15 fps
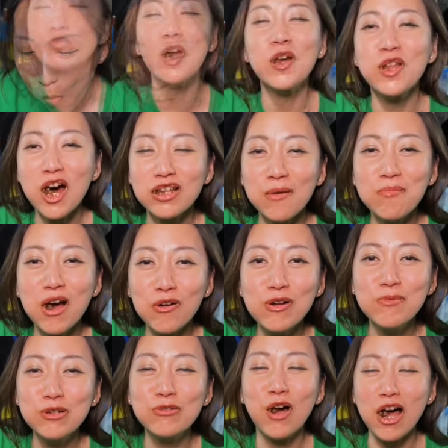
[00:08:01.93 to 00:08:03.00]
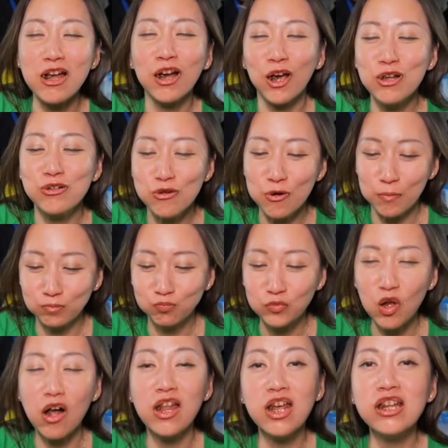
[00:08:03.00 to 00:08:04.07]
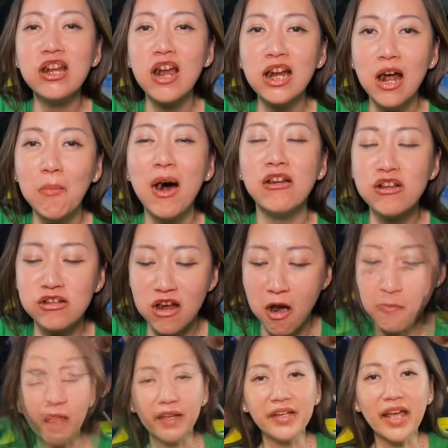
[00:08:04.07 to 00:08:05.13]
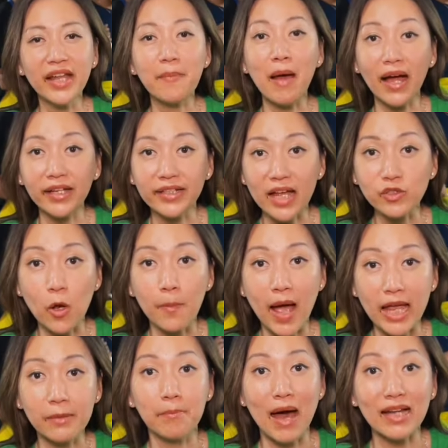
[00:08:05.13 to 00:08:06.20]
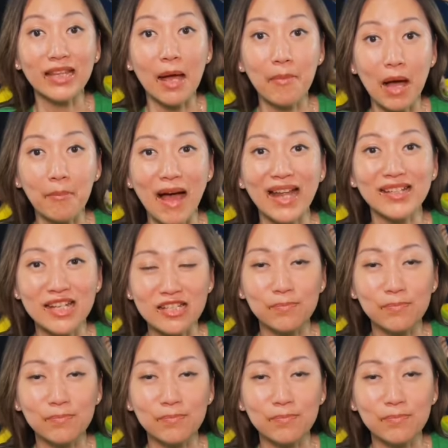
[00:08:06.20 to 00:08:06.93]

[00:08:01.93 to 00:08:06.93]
enak tapi aku lebih suka yang keju soalnya ini agak manis ya ini enak banget ya cobain martabak manis